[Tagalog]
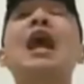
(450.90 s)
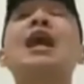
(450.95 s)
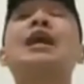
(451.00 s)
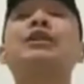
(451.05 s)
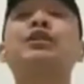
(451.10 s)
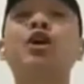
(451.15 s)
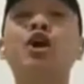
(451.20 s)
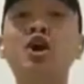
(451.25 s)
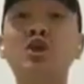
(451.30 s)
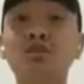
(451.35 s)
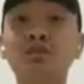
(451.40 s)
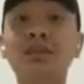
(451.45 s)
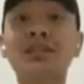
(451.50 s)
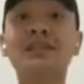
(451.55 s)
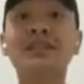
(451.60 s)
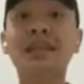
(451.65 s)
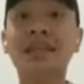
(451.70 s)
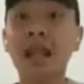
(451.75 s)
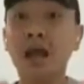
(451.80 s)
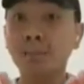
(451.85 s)
doon na
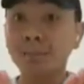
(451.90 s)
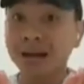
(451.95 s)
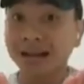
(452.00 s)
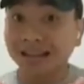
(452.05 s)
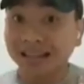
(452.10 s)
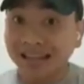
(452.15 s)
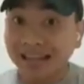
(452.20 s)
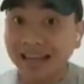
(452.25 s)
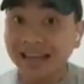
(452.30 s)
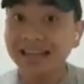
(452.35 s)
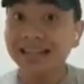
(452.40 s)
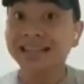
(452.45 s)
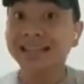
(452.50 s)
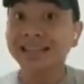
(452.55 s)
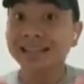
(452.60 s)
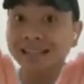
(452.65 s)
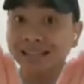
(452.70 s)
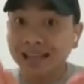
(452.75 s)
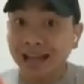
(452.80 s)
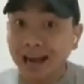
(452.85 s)
sila mag
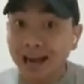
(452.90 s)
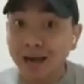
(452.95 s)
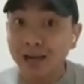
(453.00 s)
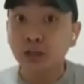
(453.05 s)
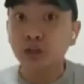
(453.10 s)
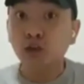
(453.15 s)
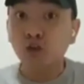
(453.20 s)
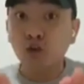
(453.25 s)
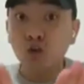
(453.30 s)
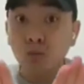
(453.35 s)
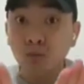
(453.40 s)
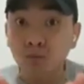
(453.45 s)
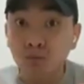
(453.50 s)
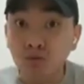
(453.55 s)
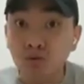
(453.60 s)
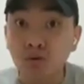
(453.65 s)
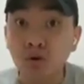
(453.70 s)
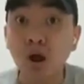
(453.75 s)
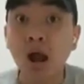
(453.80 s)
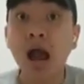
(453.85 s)
start
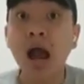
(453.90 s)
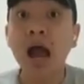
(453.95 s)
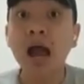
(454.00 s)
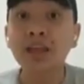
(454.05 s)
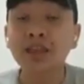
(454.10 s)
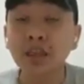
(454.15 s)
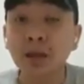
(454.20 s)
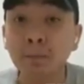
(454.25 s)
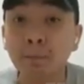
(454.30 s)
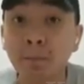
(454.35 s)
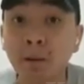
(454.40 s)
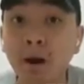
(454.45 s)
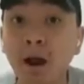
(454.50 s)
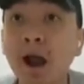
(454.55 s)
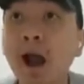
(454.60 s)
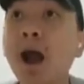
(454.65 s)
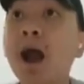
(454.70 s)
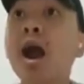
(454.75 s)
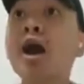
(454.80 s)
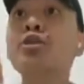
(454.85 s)
kumuha ng
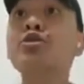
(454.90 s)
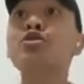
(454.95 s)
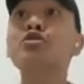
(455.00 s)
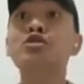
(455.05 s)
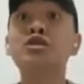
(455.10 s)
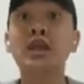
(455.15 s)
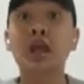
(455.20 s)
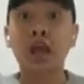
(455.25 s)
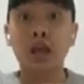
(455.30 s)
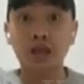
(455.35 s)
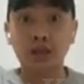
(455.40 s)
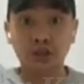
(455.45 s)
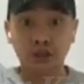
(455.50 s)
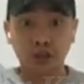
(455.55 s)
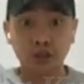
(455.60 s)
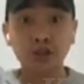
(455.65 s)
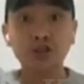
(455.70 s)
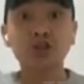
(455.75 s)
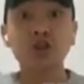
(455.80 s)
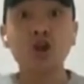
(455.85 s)
mga
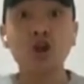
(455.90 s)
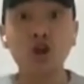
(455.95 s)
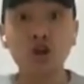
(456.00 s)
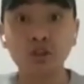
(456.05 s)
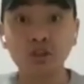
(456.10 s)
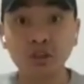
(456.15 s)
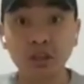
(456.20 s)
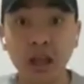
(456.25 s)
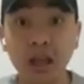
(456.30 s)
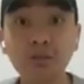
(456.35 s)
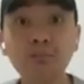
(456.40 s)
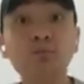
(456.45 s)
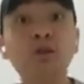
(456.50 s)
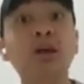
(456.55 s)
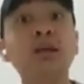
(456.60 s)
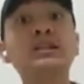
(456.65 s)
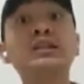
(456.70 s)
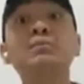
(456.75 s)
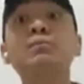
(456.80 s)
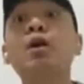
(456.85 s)
donations online
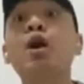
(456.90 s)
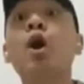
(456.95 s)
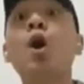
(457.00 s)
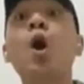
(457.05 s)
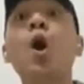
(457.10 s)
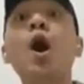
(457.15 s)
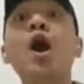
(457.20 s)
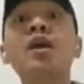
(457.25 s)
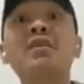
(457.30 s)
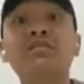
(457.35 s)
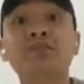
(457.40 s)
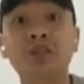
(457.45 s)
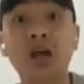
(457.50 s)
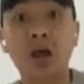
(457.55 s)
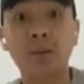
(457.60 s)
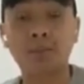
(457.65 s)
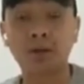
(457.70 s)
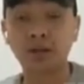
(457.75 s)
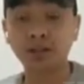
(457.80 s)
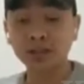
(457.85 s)
mula sa mga
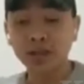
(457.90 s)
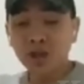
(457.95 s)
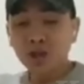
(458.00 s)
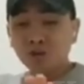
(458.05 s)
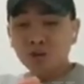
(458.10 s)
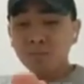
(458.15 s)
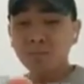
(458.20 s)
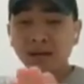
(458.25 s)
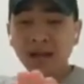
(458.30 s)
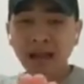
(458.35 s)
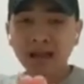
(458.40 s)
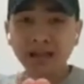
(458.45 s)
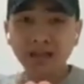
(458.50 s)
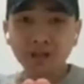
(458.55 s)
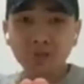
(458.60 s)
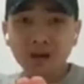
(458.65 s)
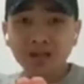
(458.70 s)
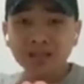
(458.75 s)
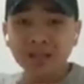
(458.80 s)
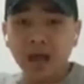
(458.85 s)
OFWs. Kung baga, ang
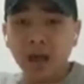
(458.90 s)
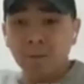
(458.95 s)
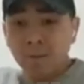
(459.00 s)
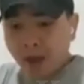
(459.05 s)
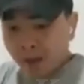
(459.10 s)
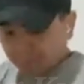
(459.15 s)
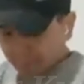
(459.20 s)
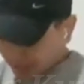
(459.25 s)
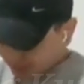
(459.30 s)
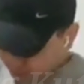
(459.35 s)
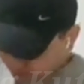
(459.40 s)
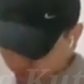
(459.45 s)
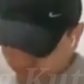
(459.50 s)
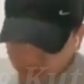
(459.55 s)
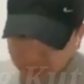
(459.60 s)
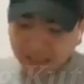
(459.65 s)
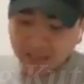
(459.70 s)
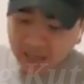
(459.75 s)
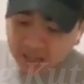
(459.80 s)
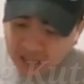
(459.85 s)
ginawa nila,
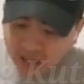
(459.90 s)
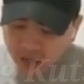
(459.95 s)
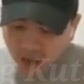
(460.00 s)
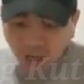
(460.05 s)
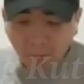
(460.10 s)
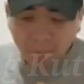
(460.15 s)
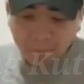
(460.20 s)
pinuntiryan nila yung